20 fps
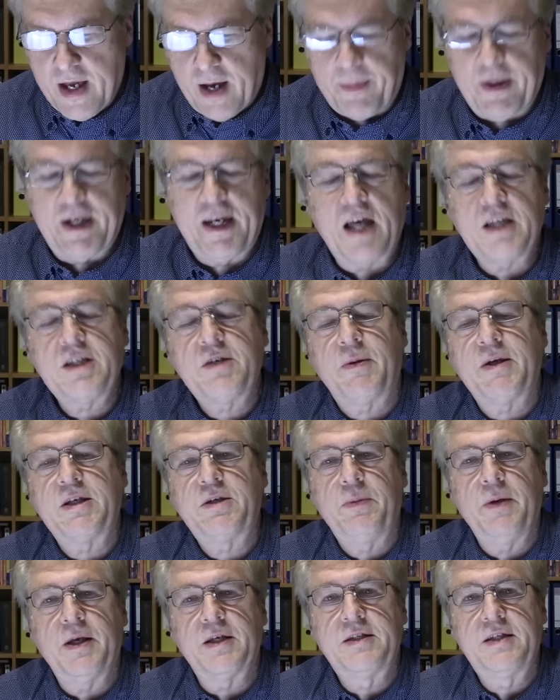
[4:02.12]
Aber das,
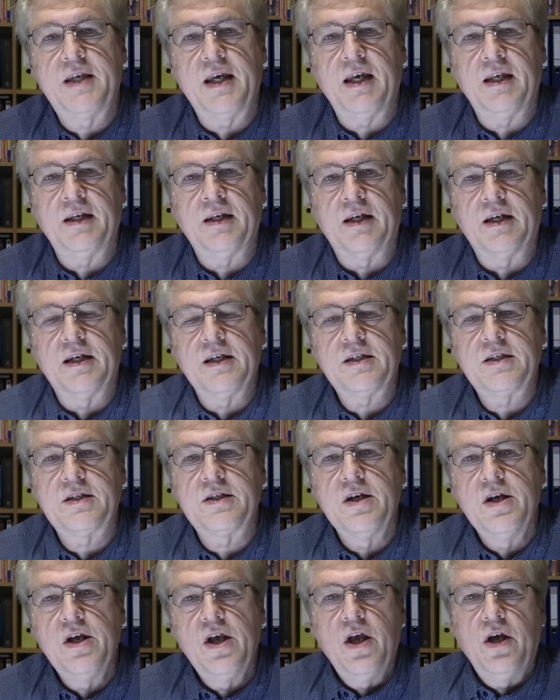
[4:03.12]
was wir sehen,
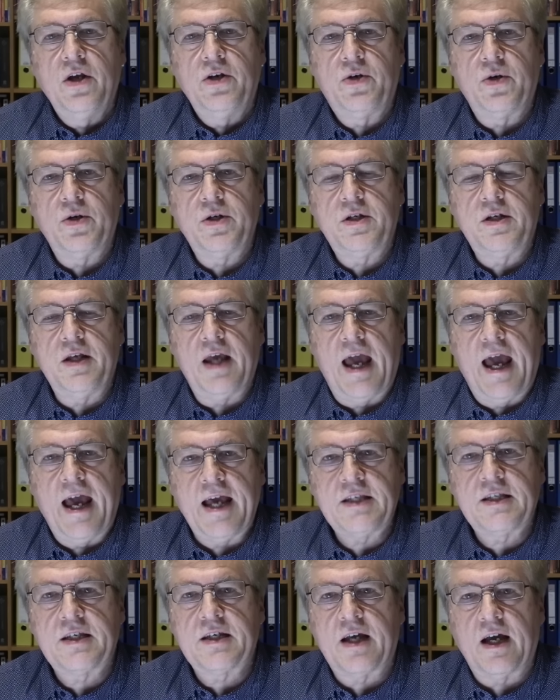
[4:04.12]
ist durch die
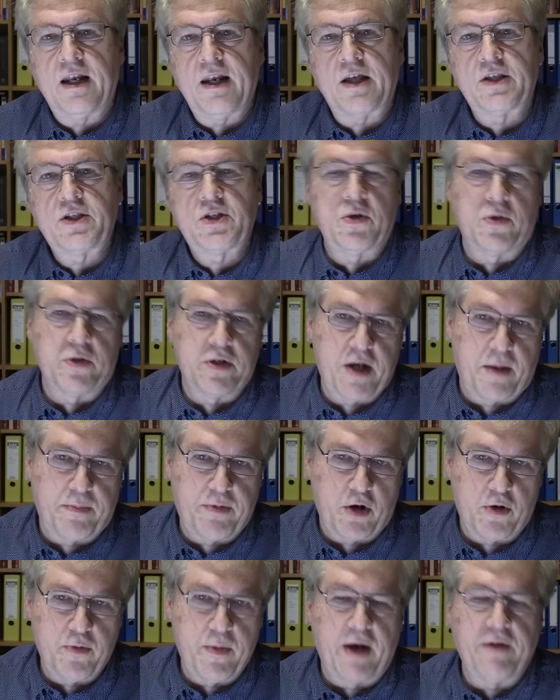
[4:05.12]
Eskalation. Ich habe
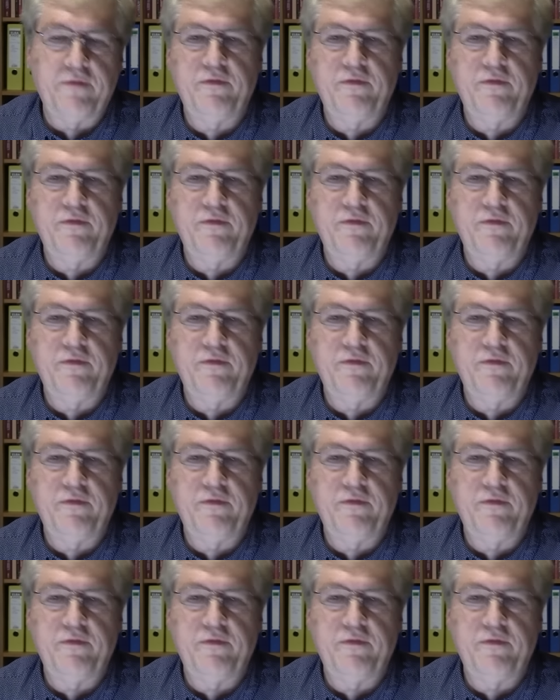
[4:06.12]
darüber